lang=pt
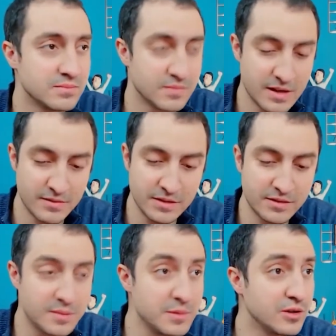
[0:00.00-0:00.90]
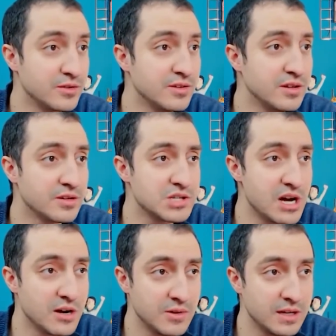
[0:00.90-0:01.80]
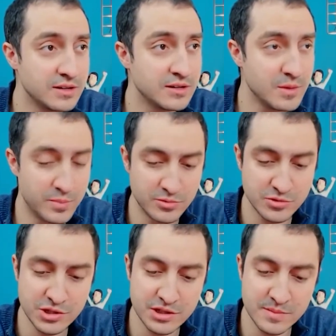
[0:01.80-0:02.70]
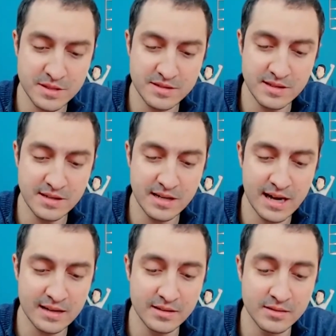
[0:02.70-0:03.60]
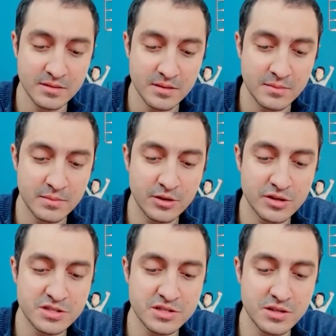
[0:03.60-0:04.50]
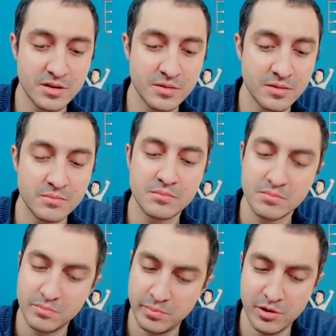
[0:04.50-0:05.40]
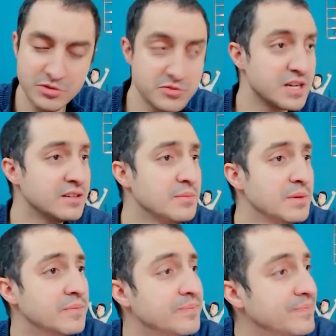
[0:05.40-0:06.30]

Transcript: Tá vendo essa menorzinha, Thiago? Ela tem uma pontinha mais delicada, menorzinha. Pode usar também.